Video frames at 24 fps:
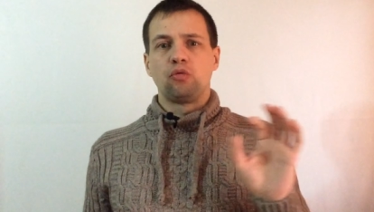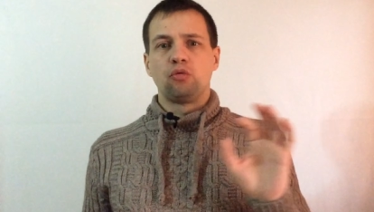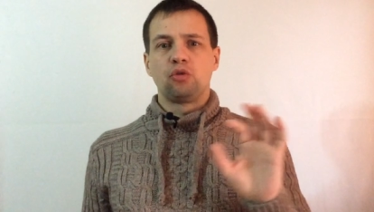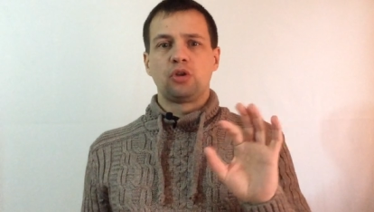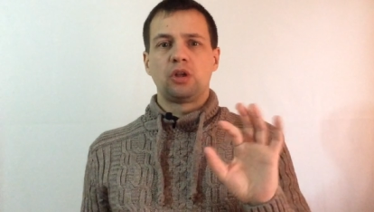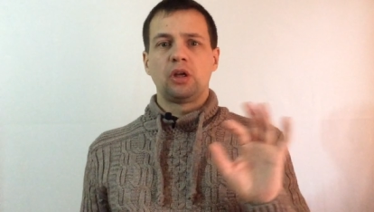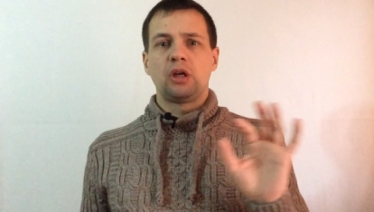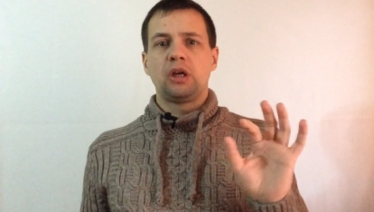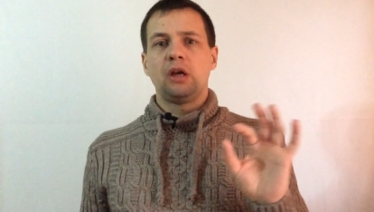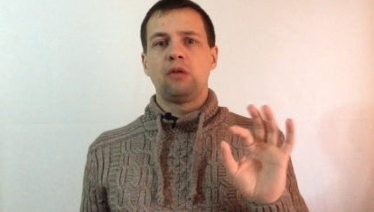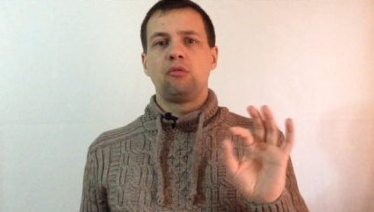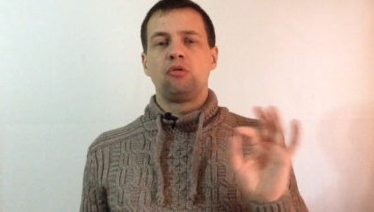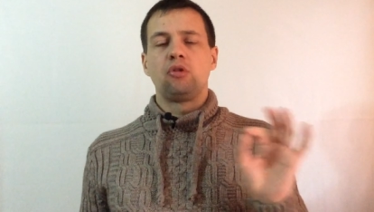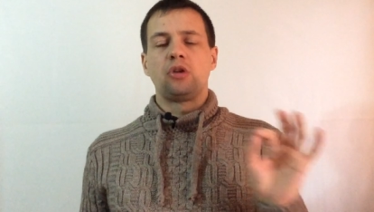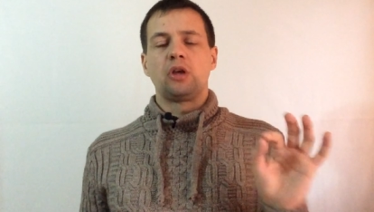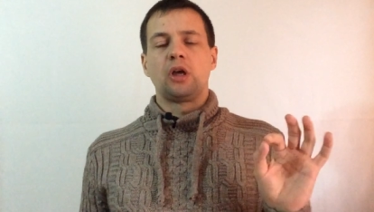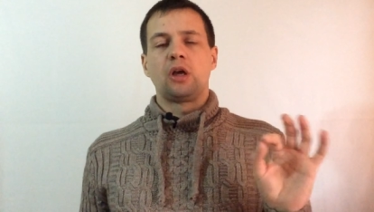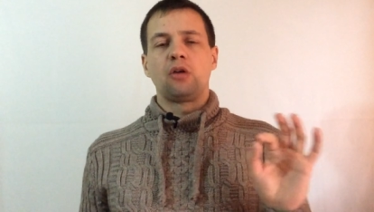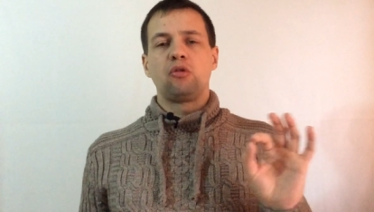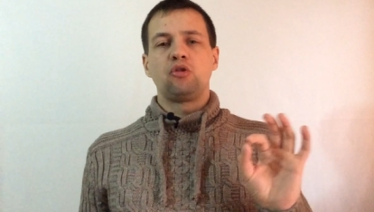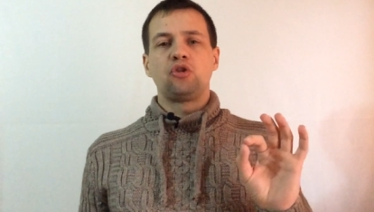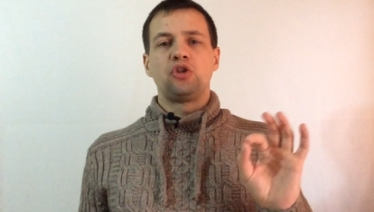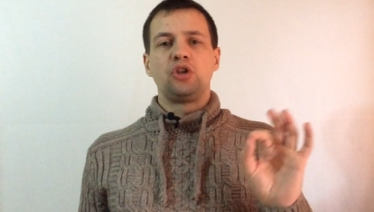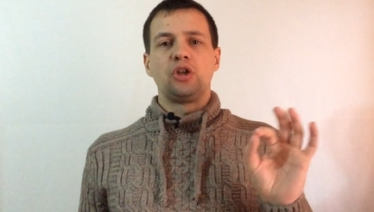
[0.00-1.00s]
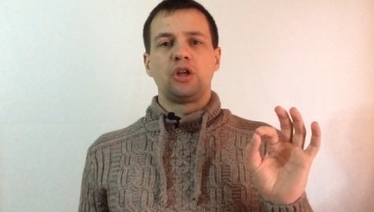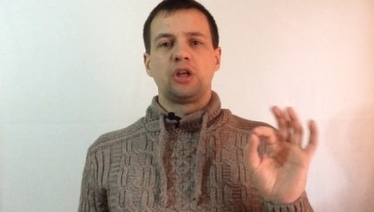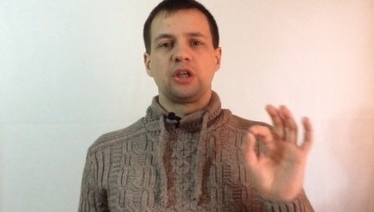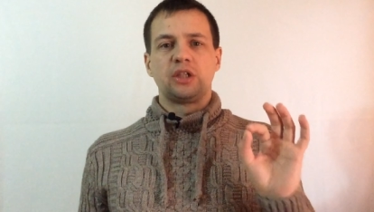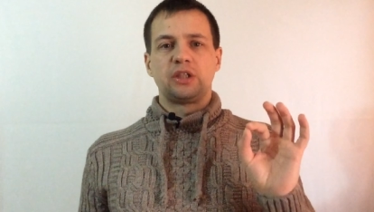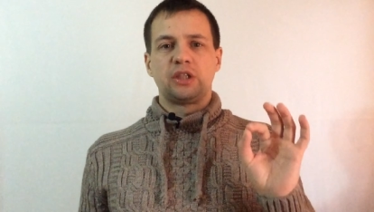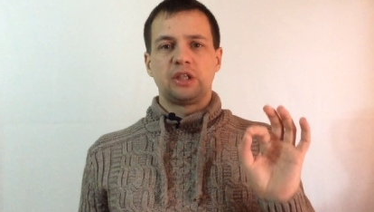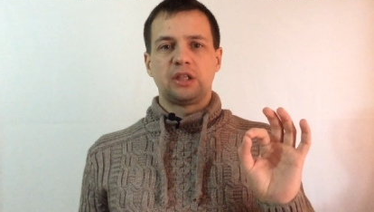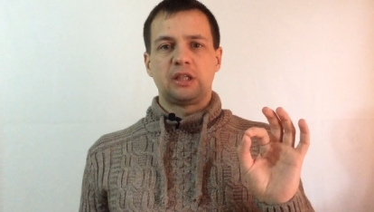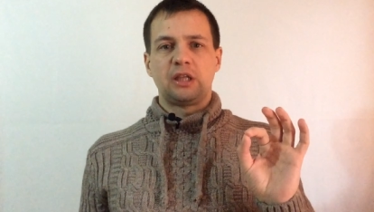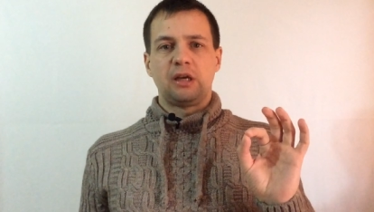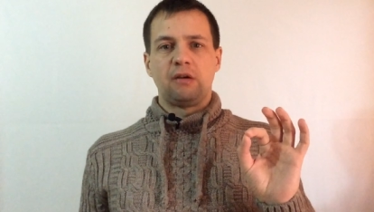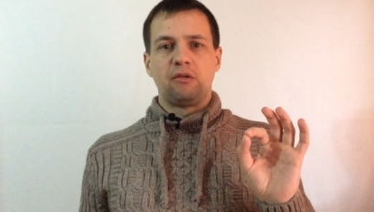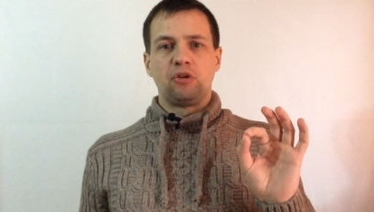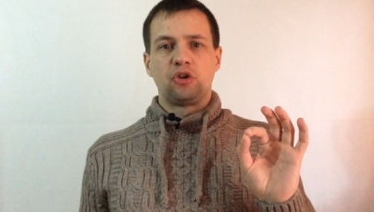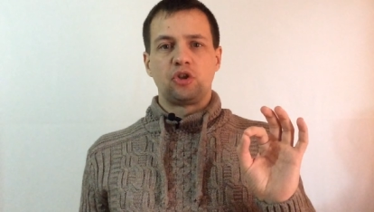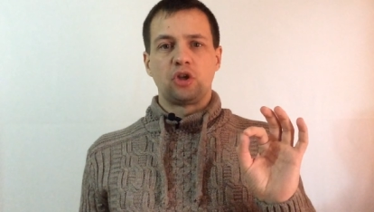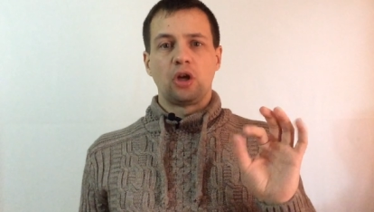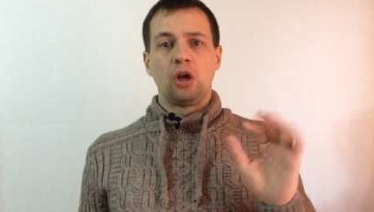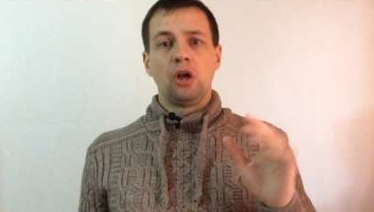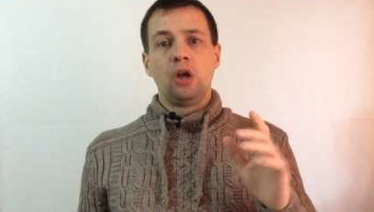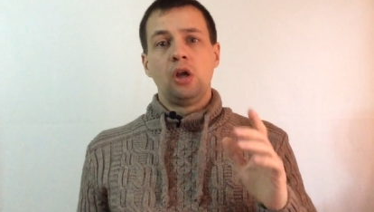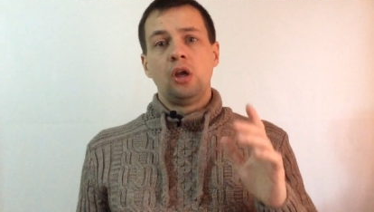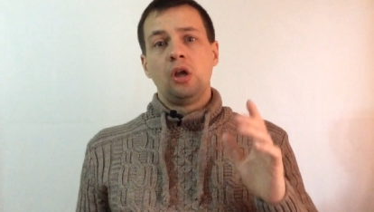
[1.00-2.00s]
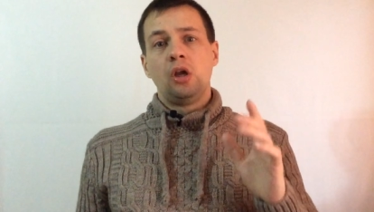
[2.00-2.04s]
Вот такая вот коротенькая заставочка.